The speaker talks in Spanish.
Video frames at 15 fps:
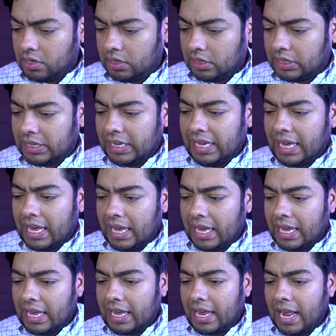
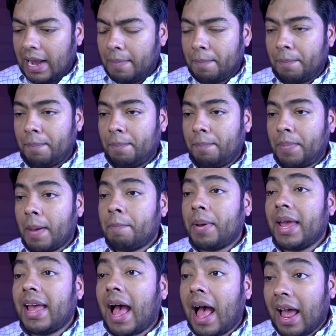si el
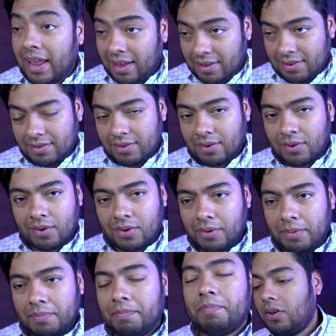PPI
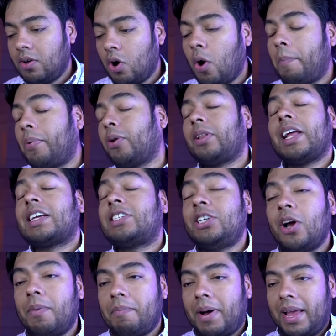o o
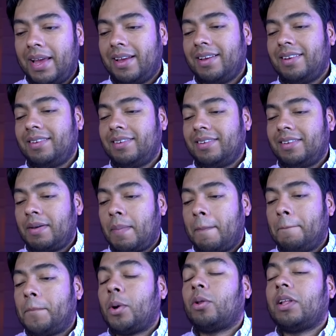protección, vaya,
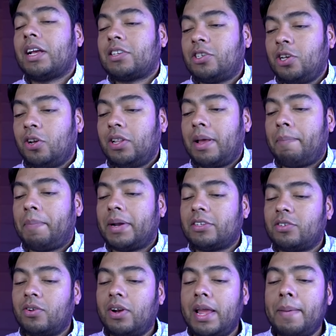protección de
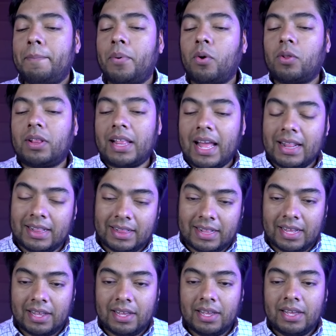persona
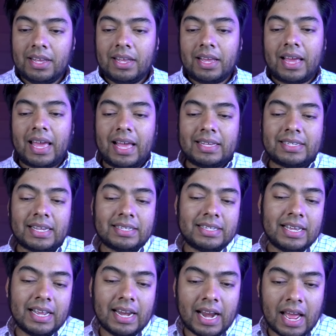importante que es
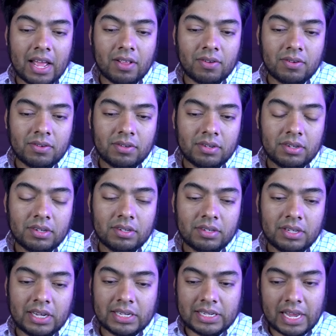asignado,
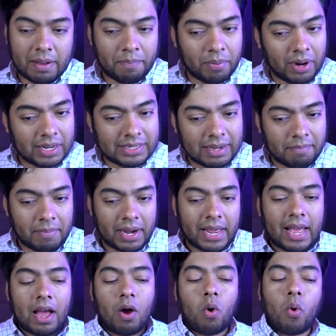ya sea por la
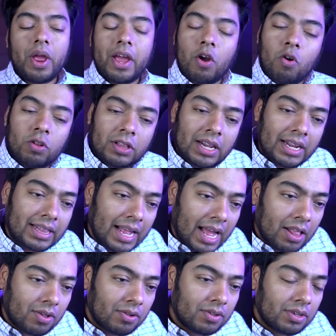asamblea o es
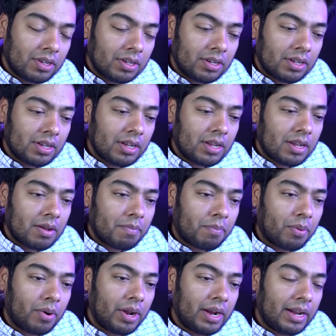contratado
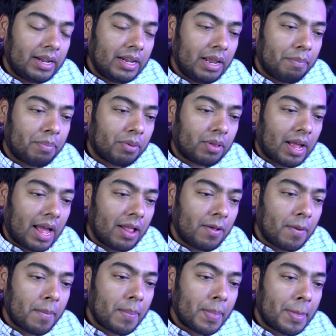por el
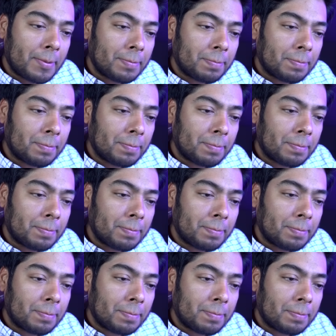diputado,